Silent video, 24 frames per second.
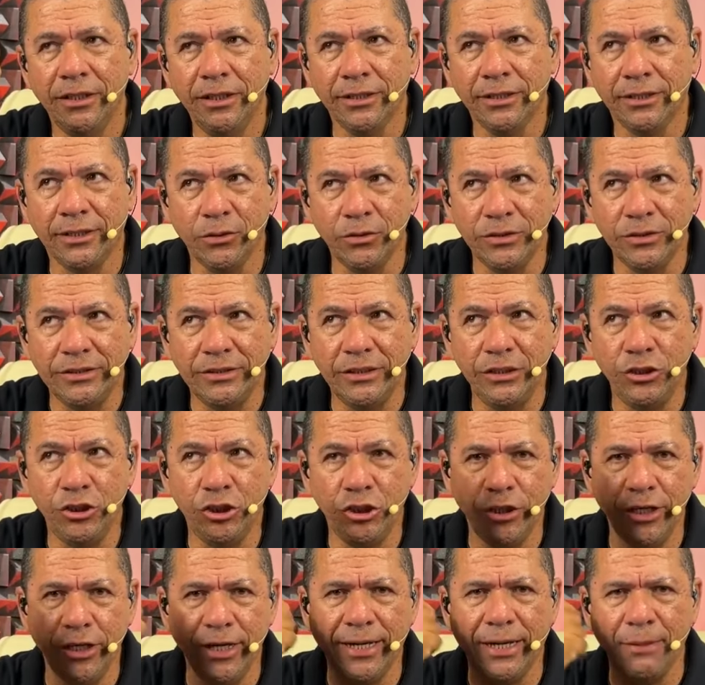Então, se
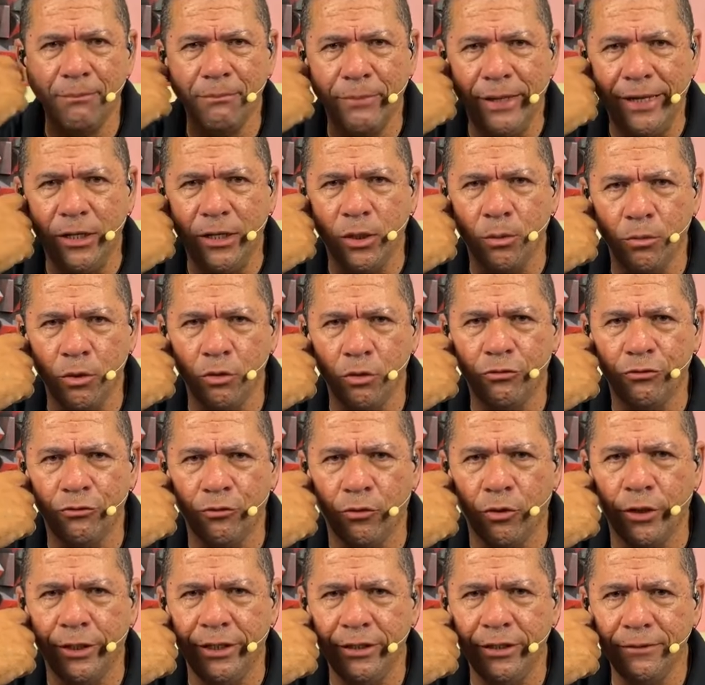chega bem no meu
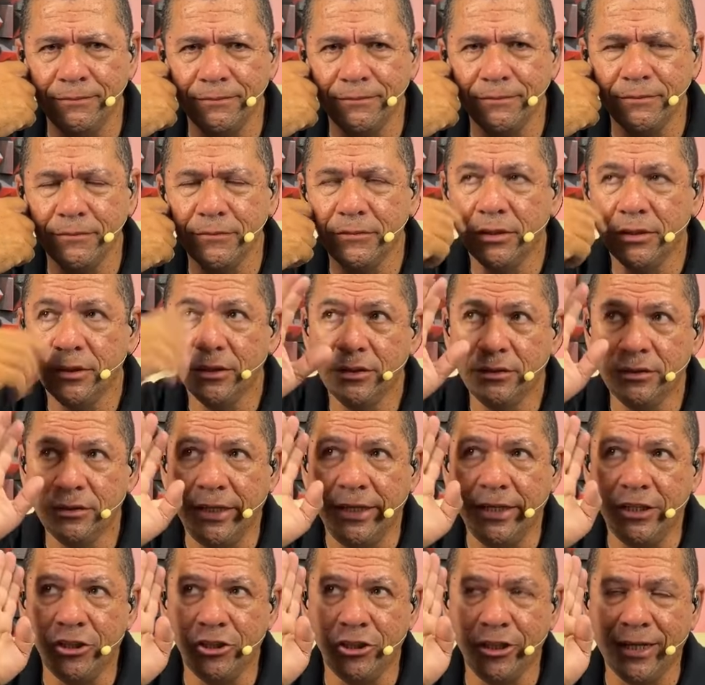fone,
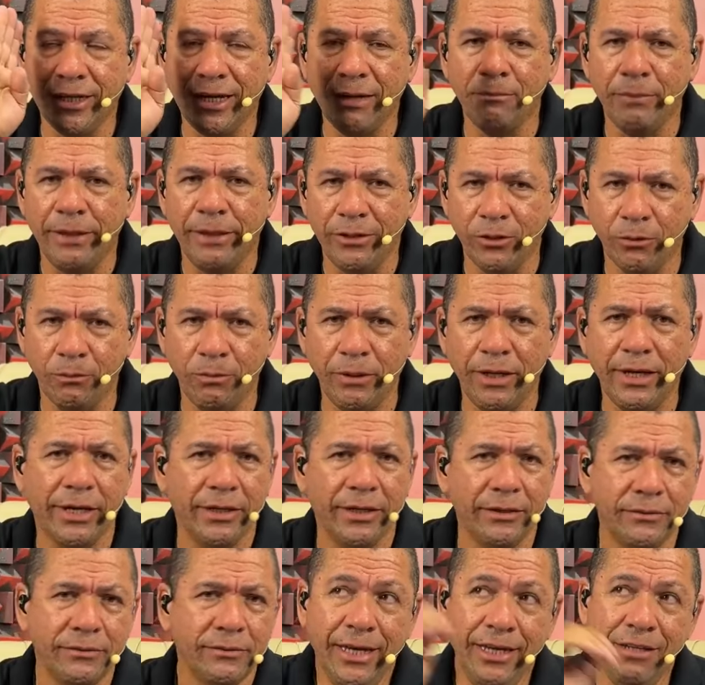tem que chegar bem no
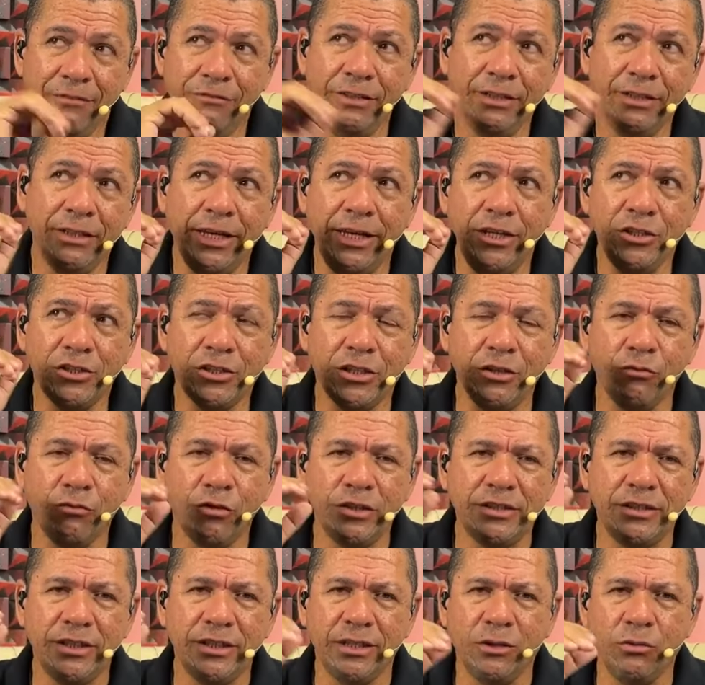PA. É evidente que
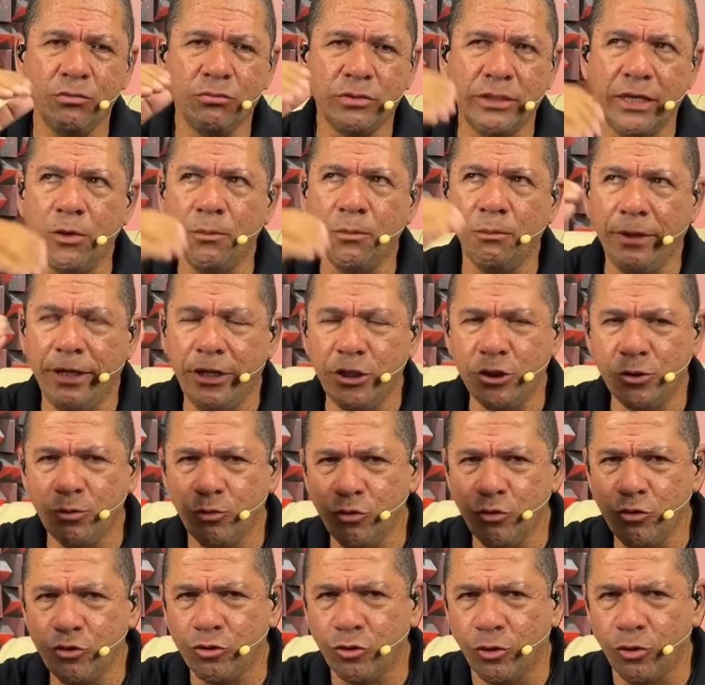você não tem o
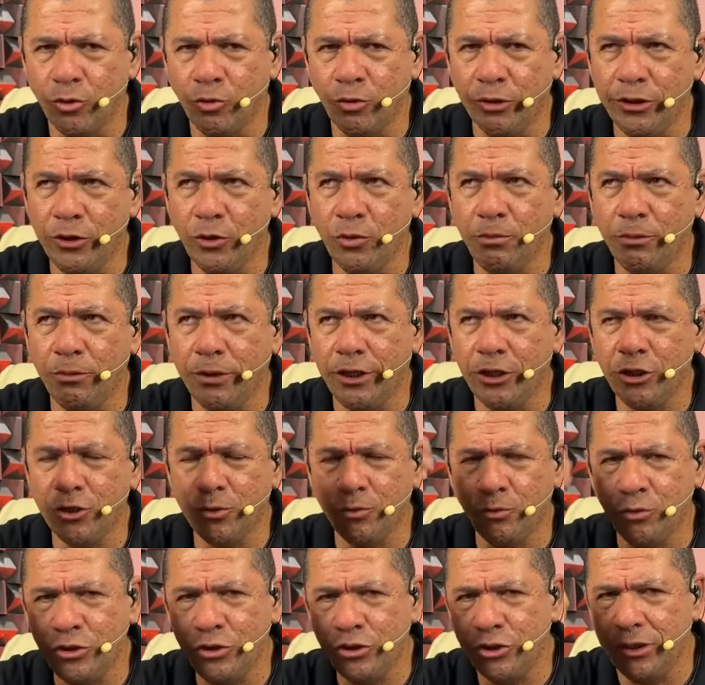mesmo som e o
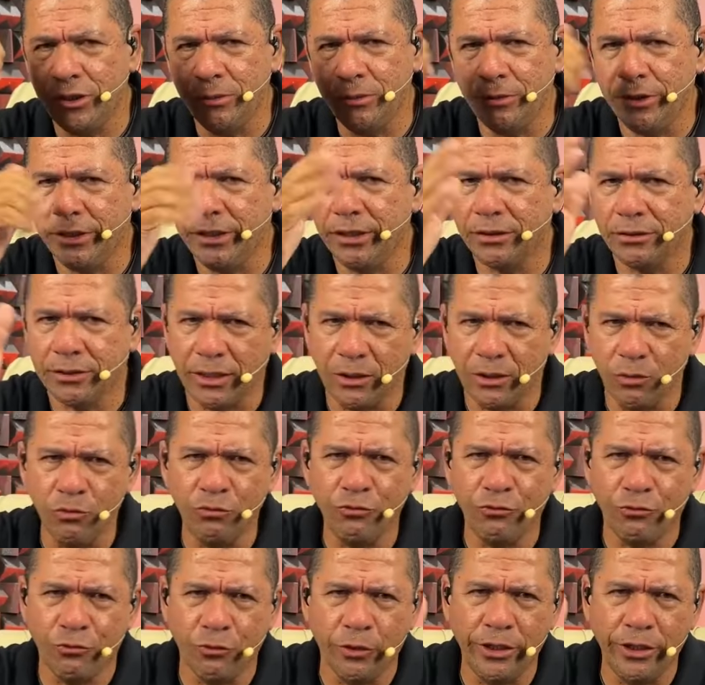mesmo timbre que tem um
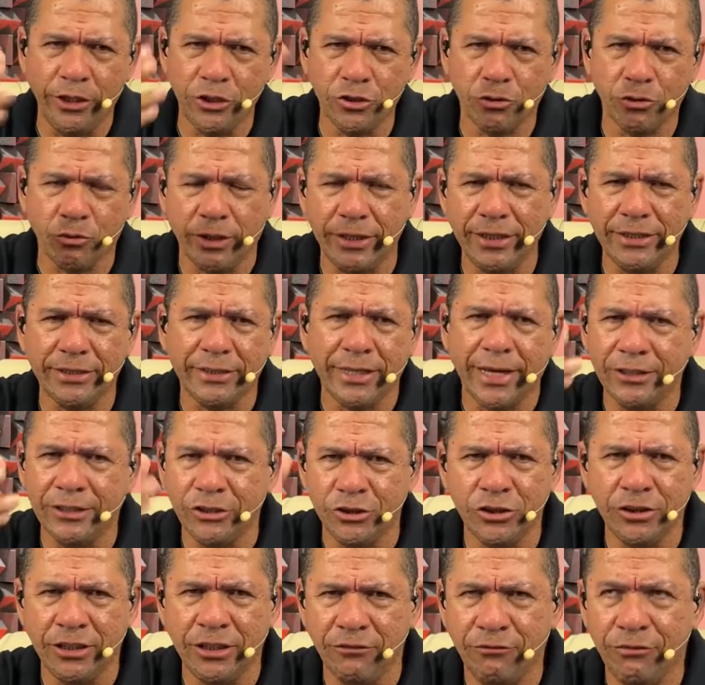fone de
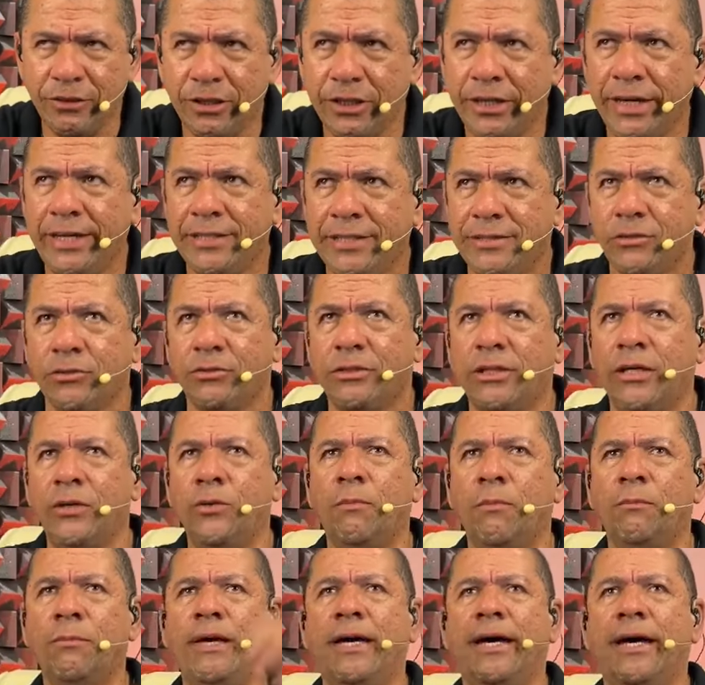qualidade de referência. Tem
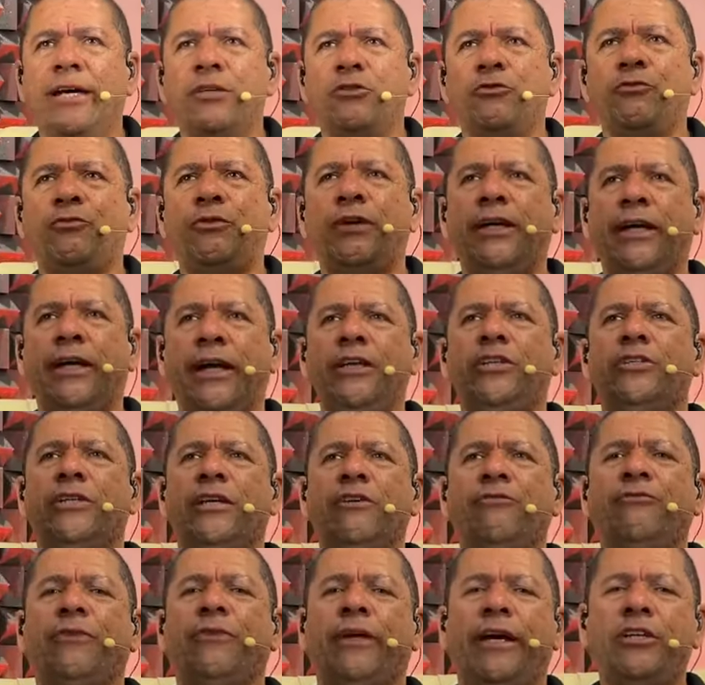um PA diferente
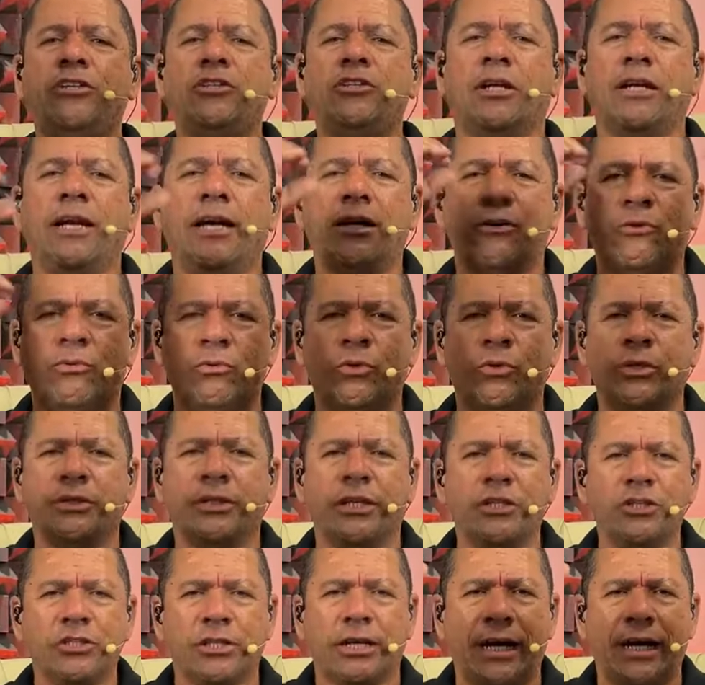na frente lá, com
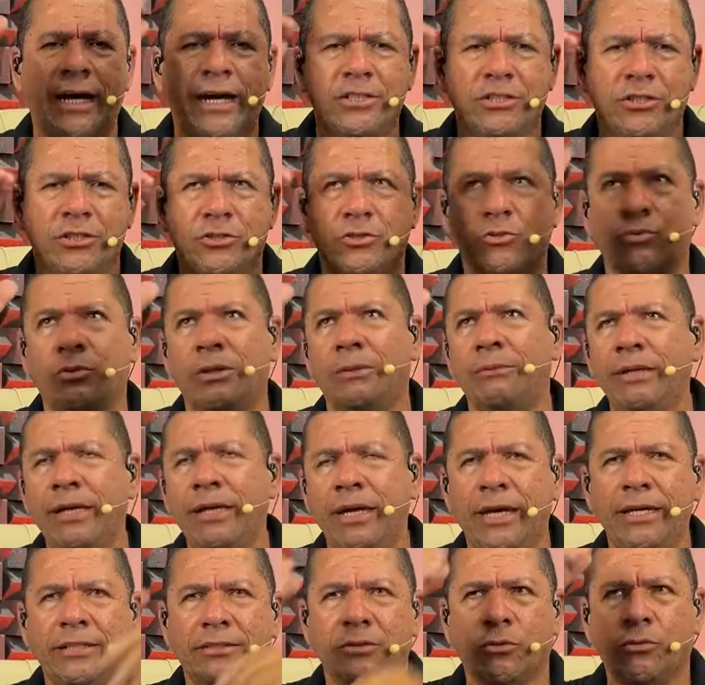outras caixas, com
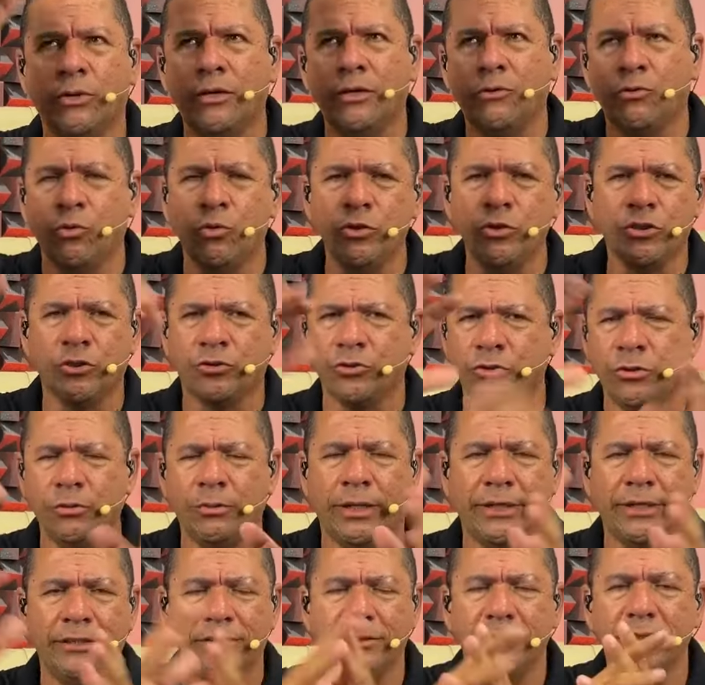ambiência, com acústico e tudo
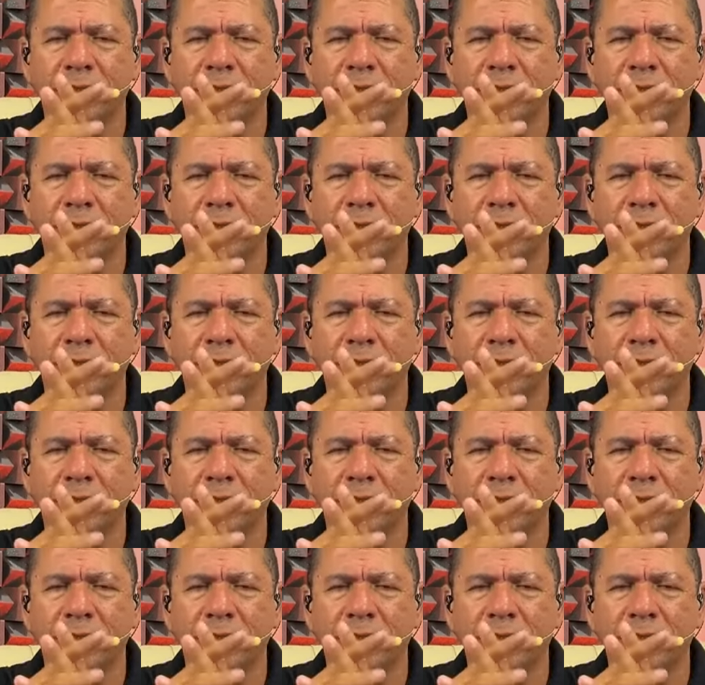mais.